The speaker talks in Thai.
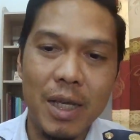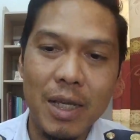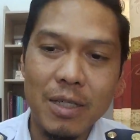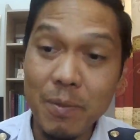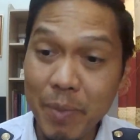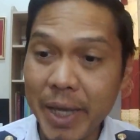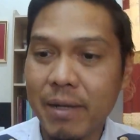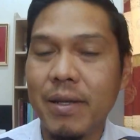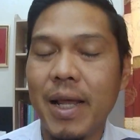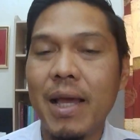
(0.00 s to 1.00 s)

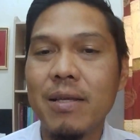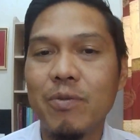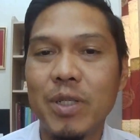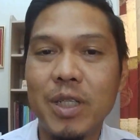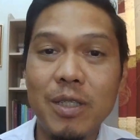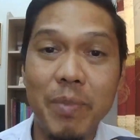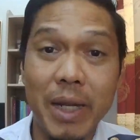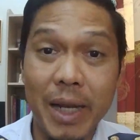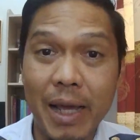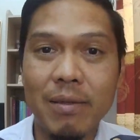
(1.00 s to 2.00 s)
11นะ วันที่
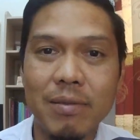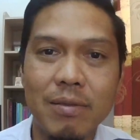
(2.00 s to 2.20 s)
11แล้ว